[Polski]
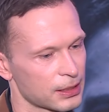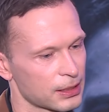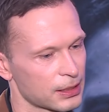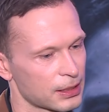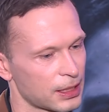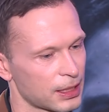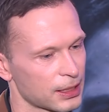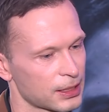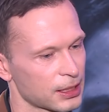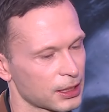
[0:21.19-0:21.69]

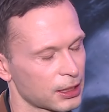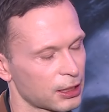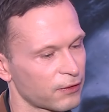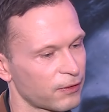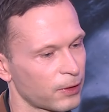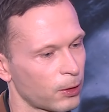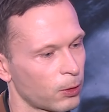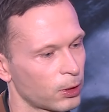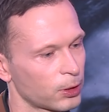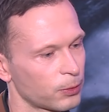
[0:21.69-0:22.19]
stacja
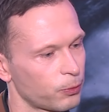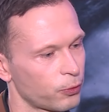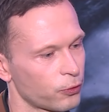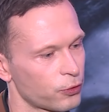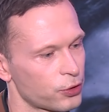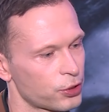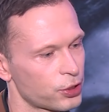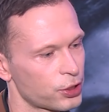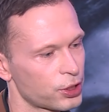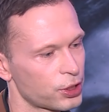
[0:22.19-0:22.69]
TVN
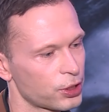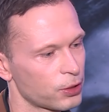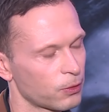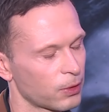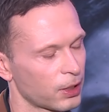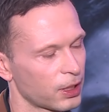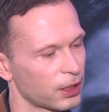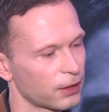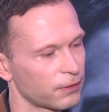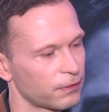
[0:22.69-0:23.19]

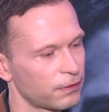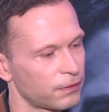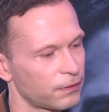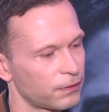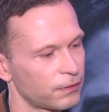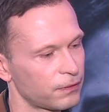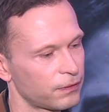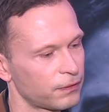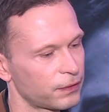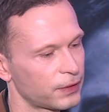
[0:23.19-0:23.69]
puściła w,
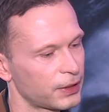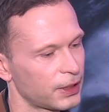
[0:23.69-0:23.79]
w,